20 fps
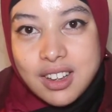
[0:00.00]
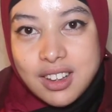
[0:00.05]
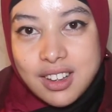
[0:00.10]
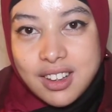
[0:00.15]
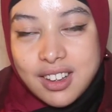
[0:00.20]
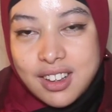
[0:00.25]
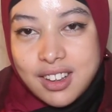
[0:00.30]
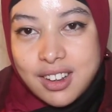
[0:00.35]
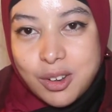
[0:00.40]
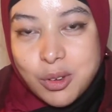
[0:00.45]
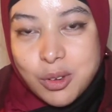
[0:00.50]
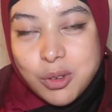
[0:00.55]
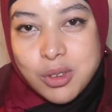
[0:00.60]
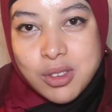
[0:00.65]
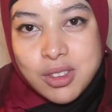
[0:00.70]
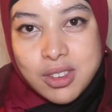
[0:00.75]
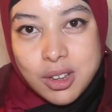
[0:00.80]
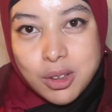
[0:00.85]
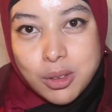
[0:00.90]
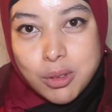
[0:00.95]
آه،
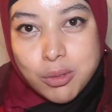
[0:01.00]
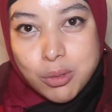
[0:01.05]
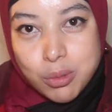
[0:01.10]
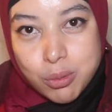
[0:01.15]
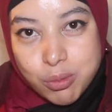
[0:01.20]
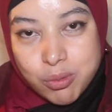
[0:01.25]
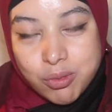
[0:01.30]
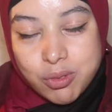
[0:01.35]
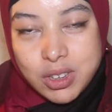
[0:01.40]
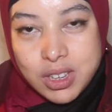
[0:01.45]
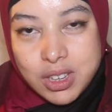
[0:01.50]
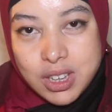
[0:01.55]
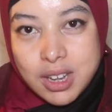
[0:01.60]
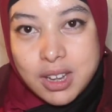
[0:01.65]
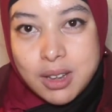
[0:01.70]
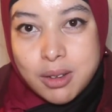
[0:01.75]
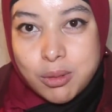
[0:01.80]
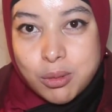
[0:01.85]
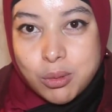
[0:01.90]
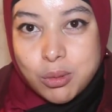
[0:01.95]
حسن ظنهم
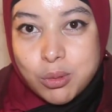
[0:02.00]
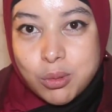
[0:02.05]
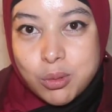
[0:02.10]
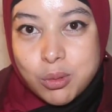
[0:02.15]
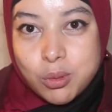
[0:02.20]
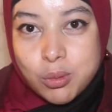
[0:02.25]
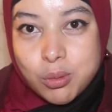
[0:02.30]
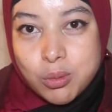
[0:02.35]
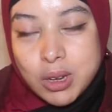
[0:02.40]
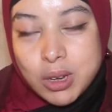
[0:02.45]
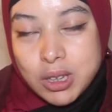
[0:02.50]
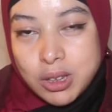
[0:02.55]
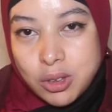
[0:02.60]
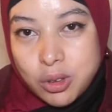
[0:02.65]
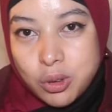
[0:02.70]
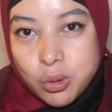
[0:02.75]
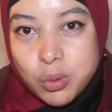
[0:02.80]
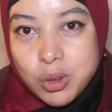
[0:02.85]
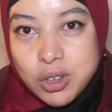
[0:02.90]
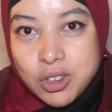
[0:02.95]
فيا
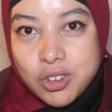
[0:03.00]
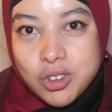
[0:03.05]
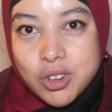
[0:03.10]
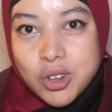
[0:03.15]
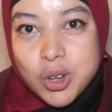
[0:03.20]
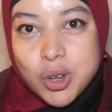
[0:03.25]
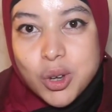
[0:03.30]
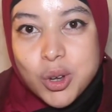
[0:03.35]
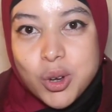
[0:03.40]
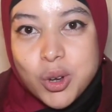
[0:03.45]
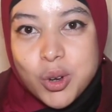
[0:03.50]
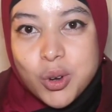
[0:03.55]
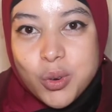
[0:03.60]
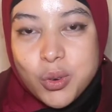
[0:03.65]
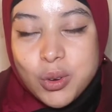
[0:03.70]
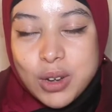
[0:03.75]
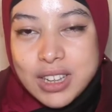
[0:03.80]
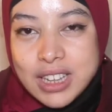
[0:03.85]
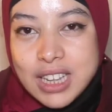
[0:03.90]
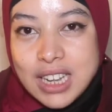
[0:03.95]
والتويش
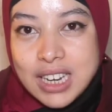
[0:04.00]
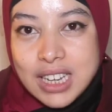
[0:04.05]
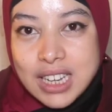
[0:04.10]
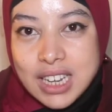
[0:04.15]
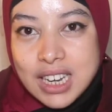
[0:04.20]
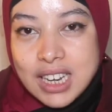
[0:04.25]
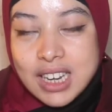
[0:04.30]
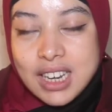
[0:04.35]
وكذلك